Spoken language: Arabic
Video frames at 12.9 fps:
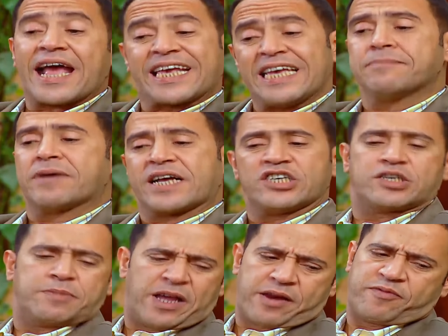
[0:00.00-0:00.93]
اكيد ما
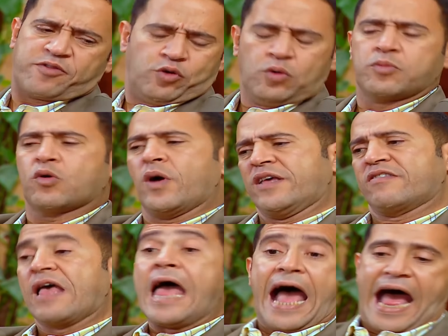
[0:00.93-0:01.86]
كانش بيعرف يعوم
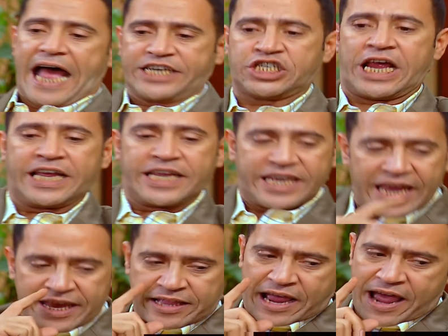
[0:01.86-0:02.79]
كويس عشان
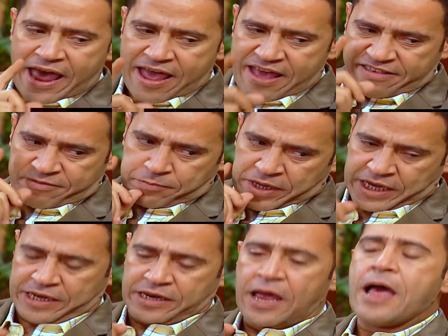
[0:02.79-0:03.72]
كده يا
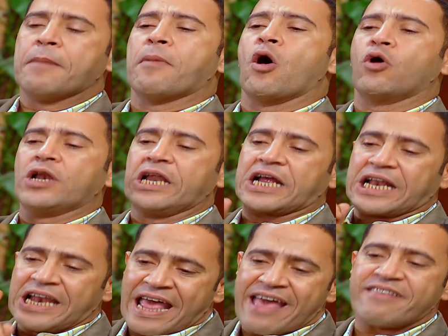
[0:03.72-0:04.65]
ياسمين بقول
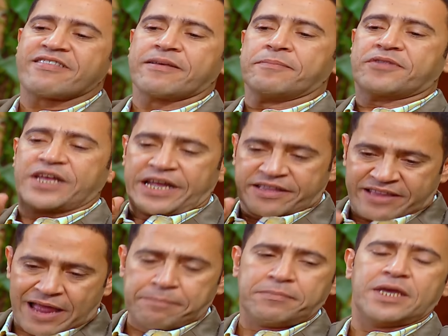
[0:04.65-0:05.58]
لك لازم
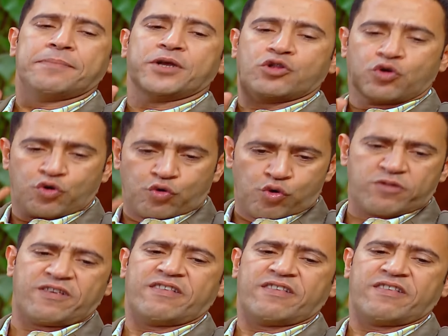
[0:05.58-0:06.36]
تهتمي بدروس